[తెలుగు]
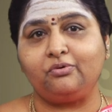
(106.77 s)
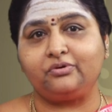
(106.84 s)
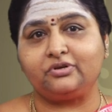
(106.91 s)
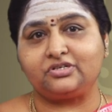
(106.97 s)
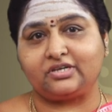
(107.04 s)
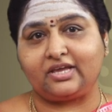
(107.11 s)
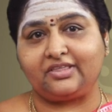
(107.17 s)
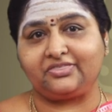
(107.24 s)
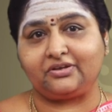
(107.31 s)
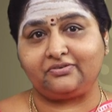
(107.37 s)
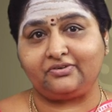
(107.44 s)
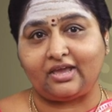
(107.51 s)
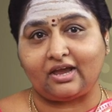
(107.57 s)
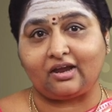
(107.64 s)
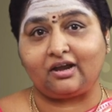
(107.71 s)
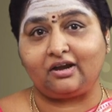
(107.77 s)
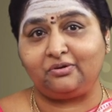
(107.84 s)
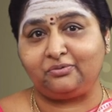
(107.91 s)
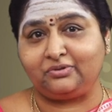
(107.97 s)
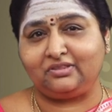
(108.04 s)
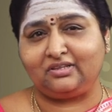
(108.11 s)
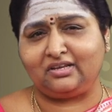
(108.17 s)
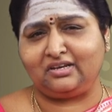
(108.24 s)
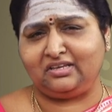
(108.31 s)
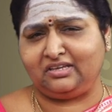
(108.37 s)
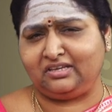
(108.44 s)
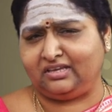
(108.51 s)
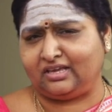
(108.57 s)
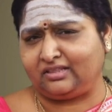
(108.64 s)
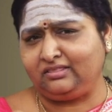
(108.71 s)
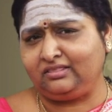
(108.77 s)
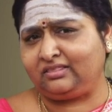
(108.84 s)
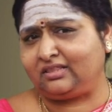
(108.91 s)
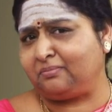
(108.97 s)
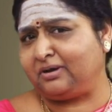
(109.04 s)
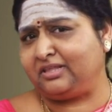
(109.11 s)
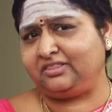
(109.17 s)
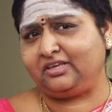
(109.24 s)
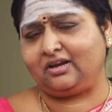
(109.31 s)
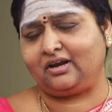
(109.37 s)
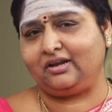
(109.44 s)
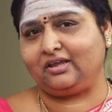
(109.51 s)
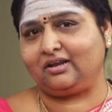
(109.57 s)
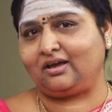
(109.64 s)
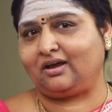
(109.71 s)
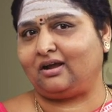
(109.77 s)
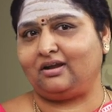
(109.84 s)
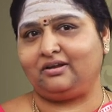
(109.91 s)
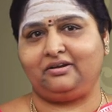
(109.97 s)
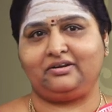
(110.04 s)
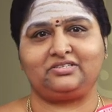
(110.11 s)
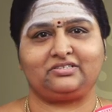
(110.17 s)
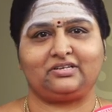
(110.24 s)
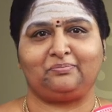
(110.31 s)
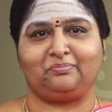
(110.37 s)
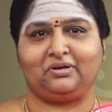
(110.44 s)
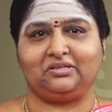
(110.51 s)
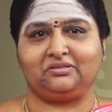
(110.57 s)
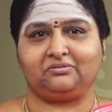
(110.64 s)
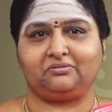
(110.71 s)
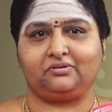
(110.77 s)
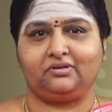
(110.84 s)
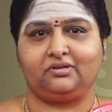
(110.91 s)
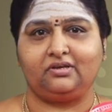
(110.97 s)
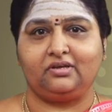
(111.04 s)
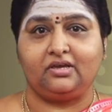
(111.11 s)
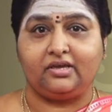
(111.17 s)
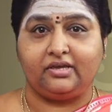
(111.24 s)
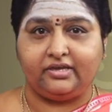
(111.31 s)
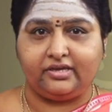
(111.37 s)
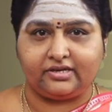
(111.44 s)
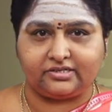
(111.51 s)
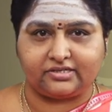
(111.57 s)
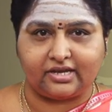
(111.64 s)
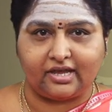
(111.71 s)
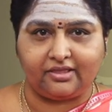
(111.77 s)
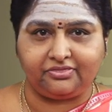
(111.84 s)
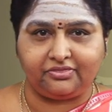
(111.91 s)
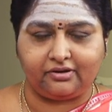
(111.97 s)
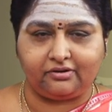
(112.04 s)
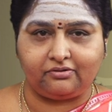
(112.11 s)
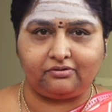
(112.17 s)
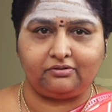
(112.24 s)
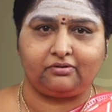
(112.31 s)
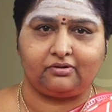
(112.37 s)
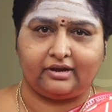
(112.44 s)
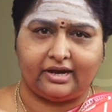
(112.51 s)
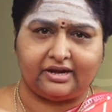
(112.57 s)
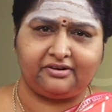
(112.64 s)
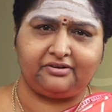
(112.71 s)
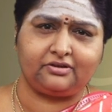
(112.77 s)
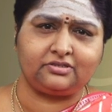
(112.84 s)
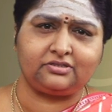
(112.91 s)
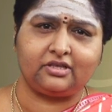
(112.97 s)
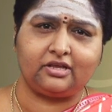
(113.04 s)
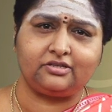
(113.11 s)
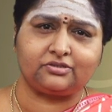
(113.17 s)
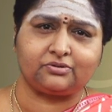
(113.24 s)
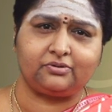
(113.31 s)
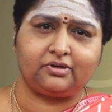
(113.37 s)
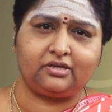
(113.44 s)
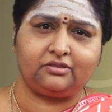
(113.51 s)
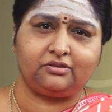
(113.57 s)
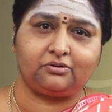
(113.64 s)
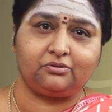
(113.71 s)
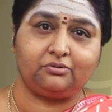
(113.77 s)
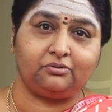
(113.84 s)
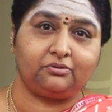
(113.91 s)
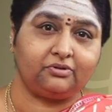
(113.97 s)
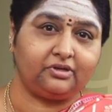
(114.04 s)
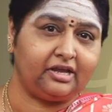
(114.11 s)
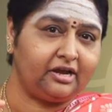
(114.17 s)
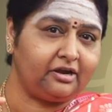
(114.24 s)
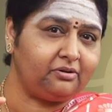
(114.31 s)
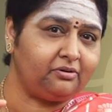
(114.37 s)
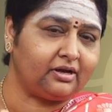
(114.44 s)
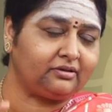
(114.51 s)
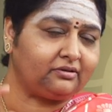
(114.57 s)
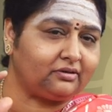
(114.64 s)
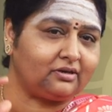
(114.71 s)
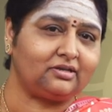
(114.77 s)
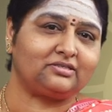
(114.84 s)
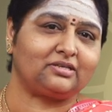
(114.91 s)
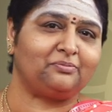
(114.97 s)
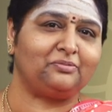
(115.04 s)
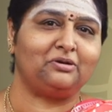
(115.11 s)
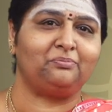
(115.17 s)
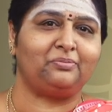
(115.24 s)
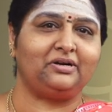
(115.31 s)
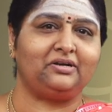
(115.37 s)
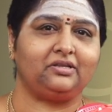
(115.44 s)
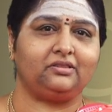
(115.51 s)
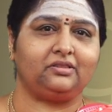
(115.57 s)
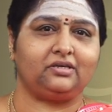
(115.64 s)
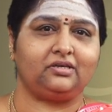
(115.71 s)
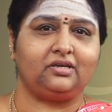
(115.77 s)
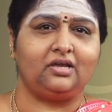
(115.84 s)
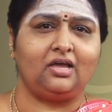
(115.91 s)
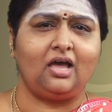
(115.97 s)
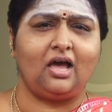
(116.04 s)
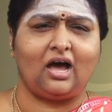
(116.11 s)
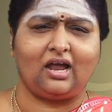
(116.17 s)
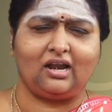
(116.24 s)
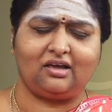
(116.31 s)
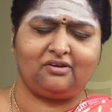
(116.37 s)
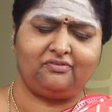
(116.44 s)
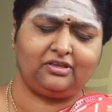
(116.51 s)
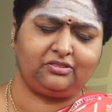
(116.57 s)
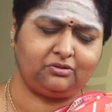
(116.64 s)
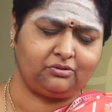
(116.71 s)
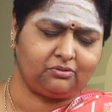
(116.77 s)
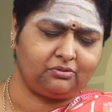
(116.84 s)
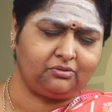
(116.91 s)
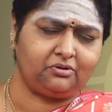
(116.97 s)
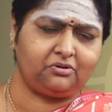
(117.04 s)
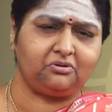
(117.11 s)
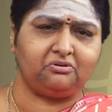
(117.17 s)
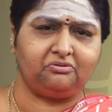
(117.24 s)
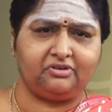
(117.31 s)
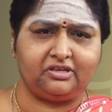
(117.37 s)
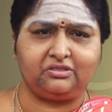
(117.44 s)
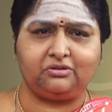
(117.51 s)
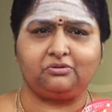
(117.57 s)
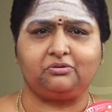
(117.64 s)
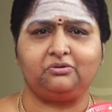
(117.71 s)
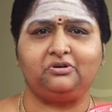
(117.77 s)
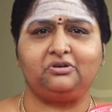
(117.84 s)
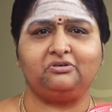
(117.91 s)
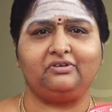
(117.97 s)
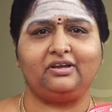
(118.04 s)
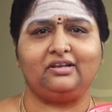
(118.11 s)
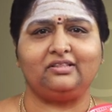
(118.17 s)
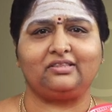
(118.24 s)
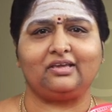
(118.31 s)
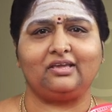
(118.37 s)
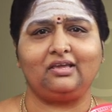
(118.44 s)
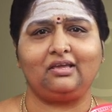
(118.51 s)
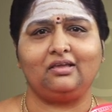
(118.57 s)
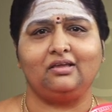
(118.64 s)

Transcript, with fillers: ఊరు క్షేత్రం ఎక్కడ ఉందని ఎంతమందిని అడిగినా అడ్రస్ చెప్పలేదు ఈ క్షేత్రం అడ్రస్ తెలుసుకునేందుకు ఏడు గంటల సమయం పట్టింది అలా వెతుక్కుంటూ వెతుక్కుంటూ వెళితే